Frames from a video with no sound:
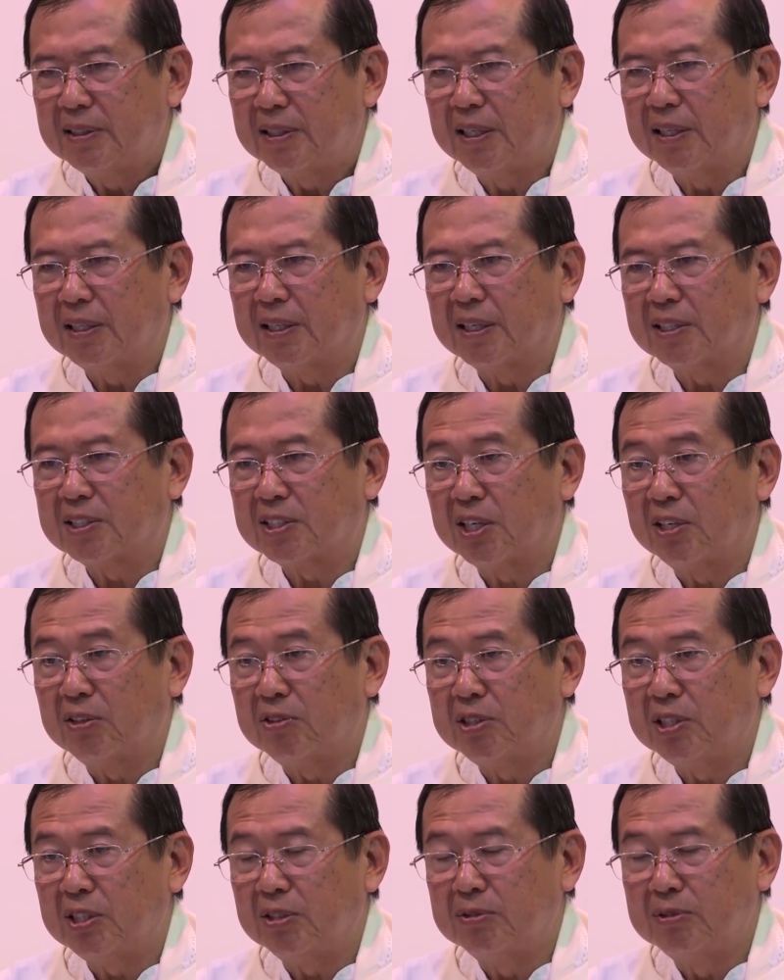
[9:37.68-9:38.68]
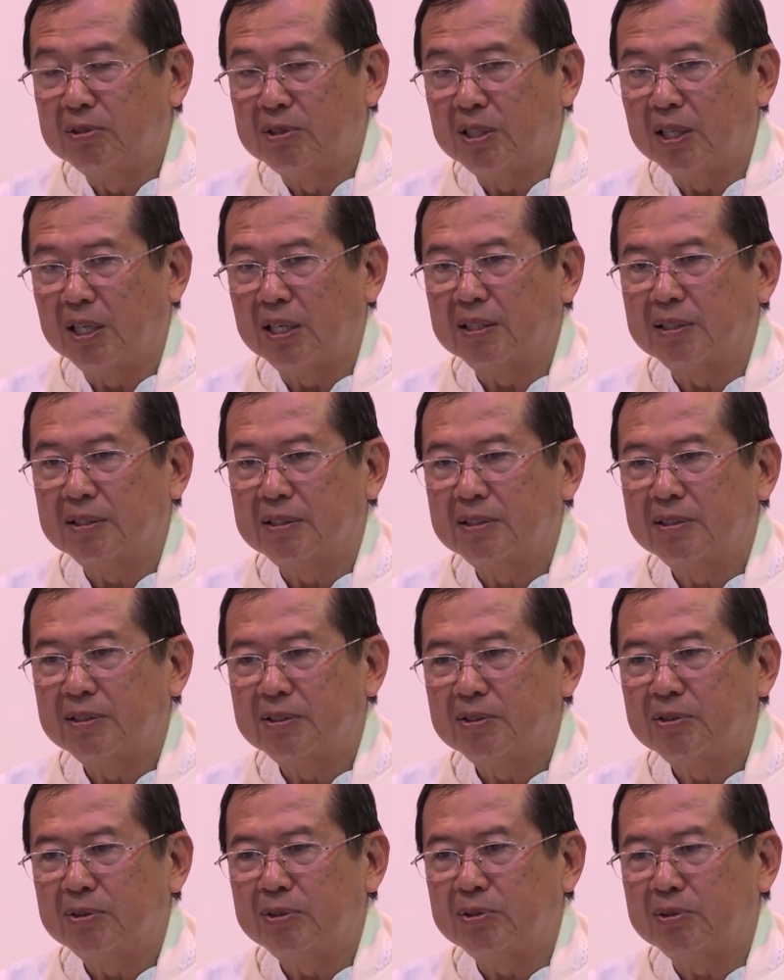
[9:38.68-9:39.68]
kita selalu diundang
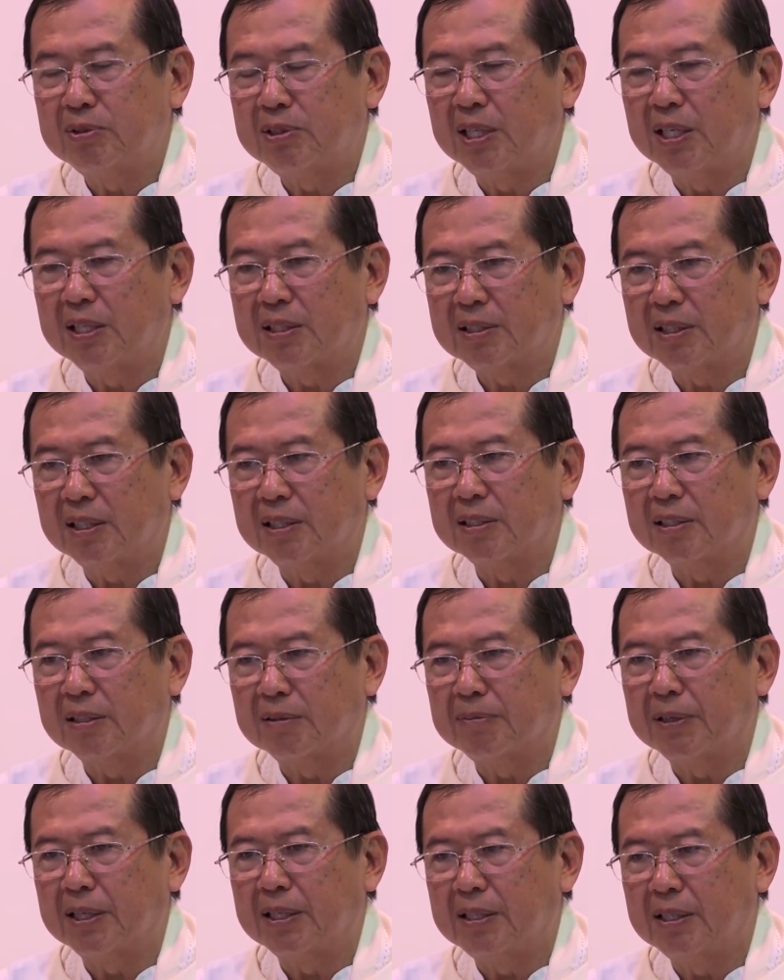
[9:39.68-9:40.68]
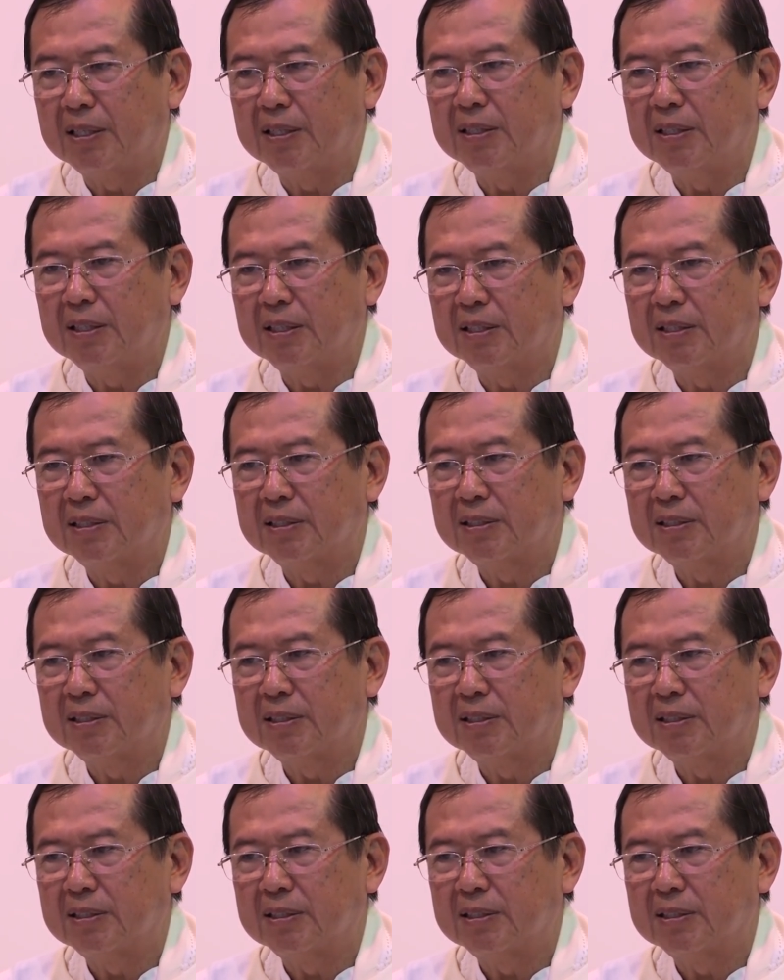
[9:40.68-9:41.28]
untuk datang kepadanya.